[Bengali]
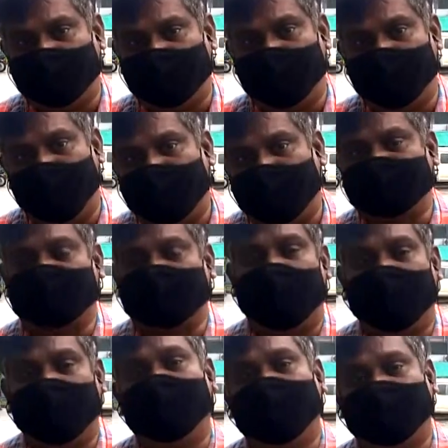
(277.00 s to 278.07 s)
মাস্ক না পরে
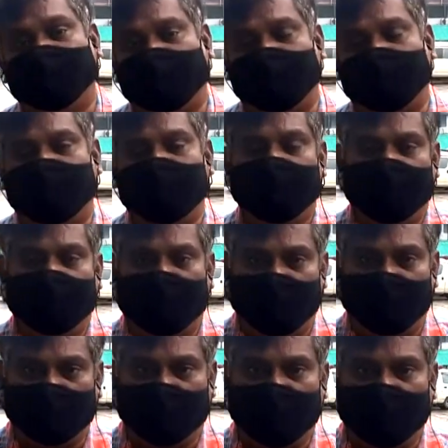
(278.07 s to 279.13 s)
তারা
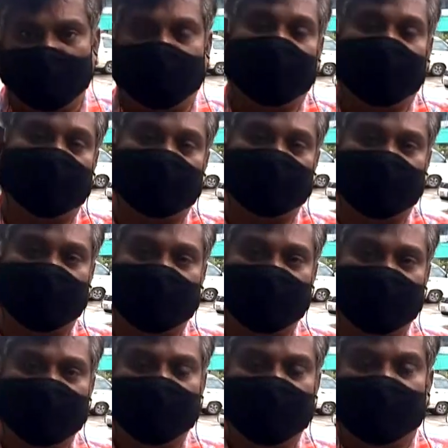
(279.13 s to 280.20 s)
ঘোরাফেরা করছেন
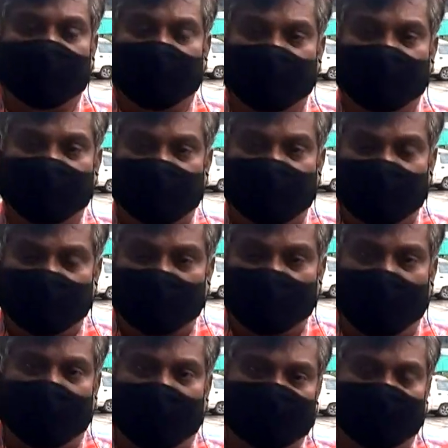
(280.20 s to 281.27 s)
এদিকে কিন্তু আজও
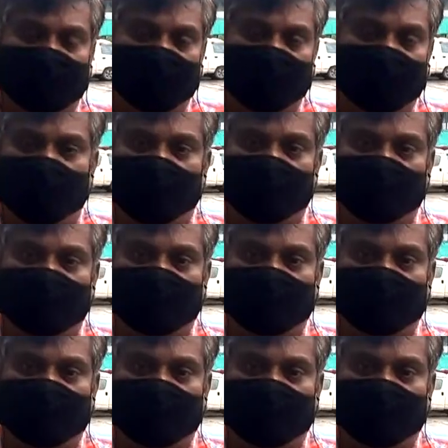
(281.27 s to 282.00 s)
কিন্তু ময়মনসিংহ